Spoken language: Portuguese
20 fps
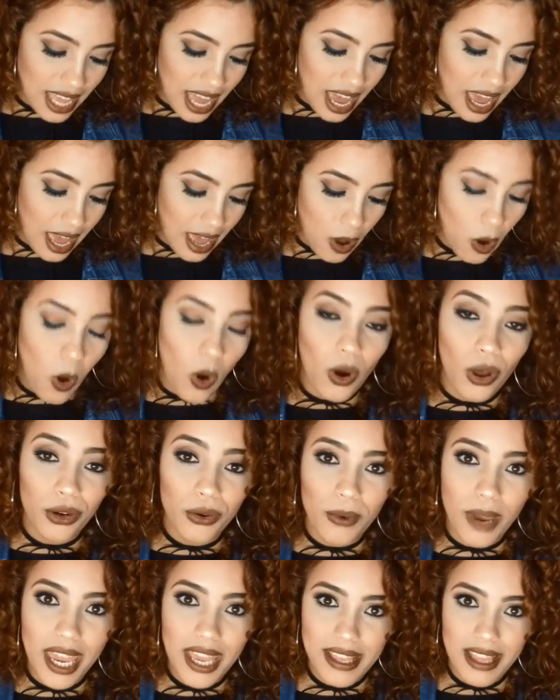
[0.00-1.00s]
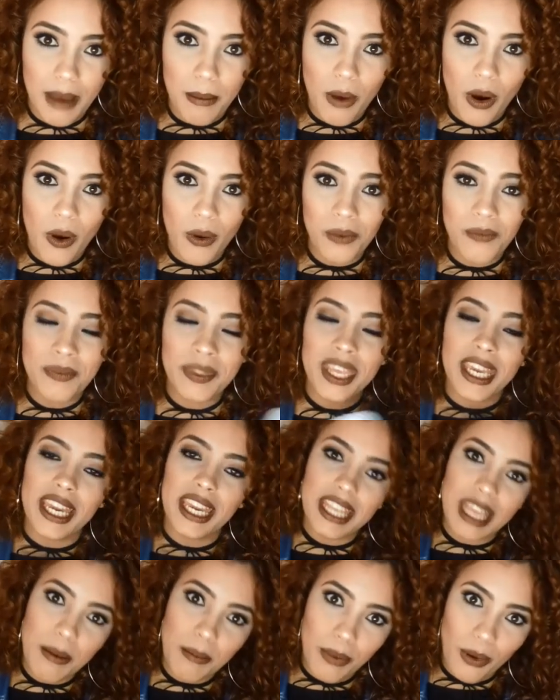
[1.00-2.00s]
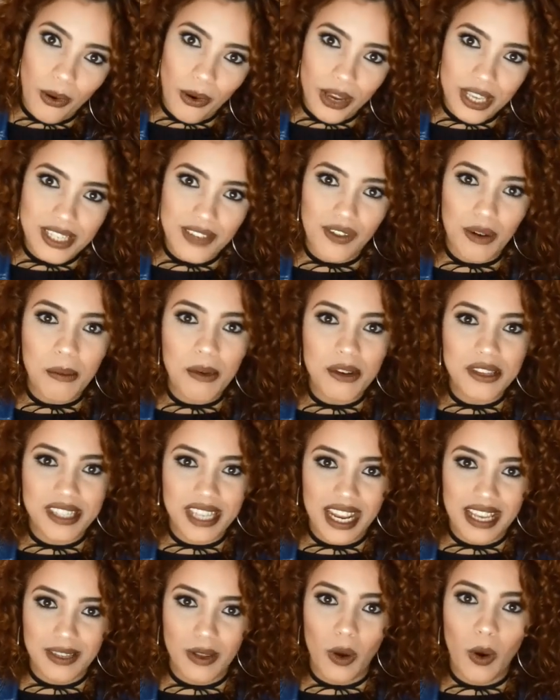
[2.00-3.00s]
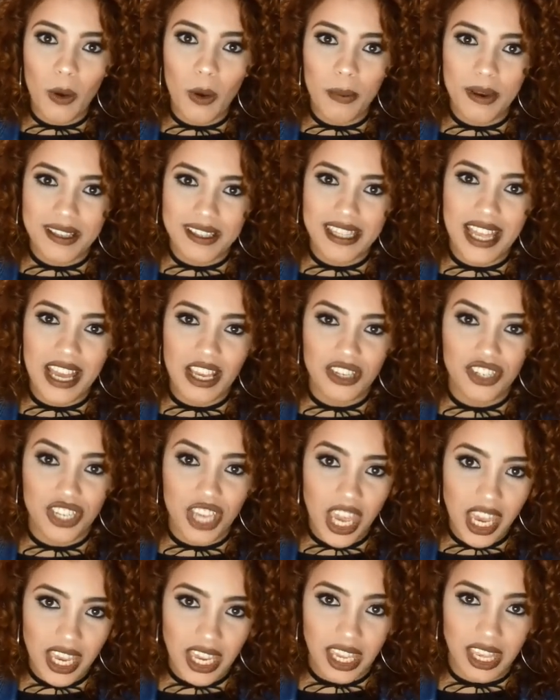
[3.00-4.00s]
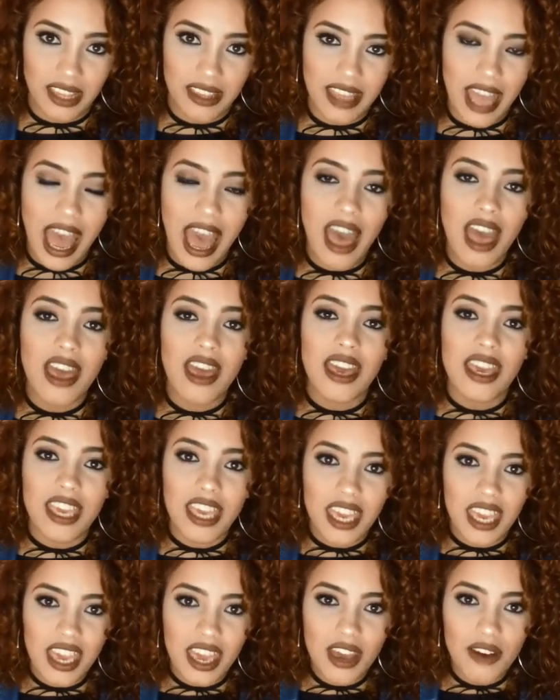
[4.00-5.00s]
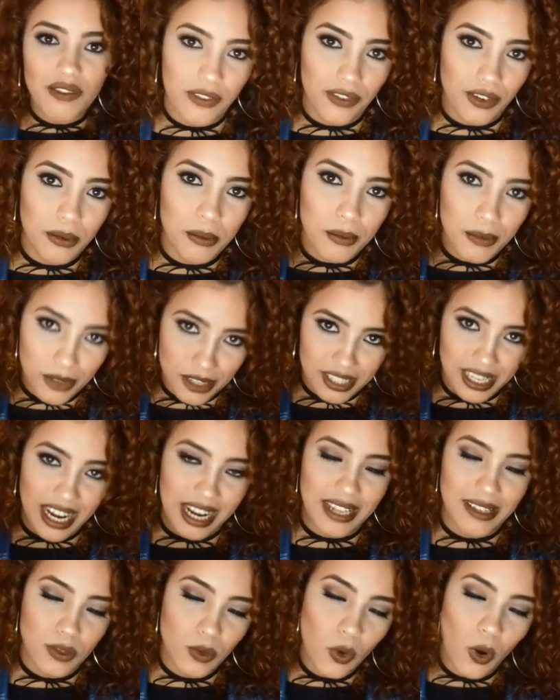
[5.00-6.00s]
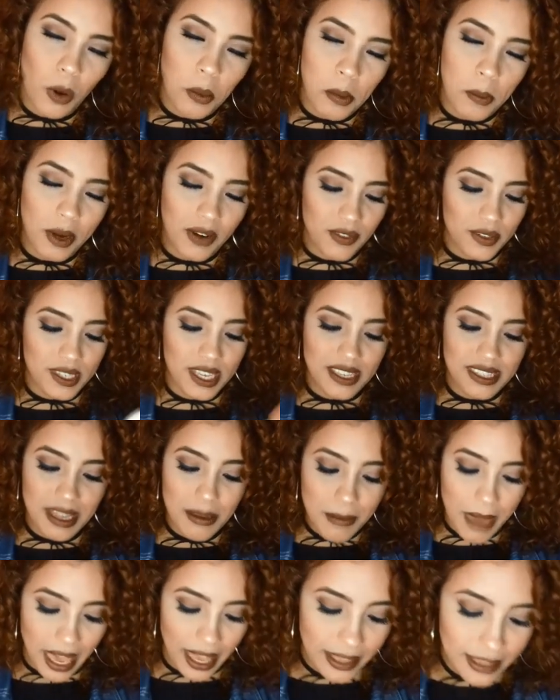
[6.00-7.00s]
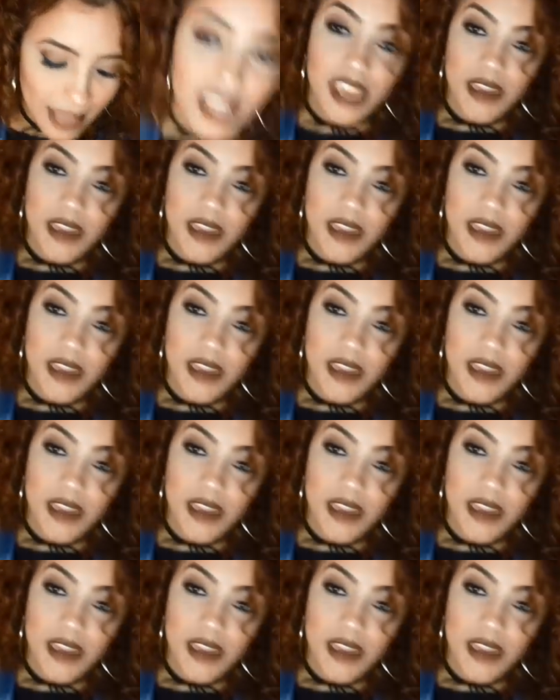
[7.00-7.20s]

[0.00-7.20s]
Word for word: da Honway, tá bom? E depois eu vou mostrar as roupas da Shein, tá? E eu, eu vou mostrar elas no corpo pra vocês também.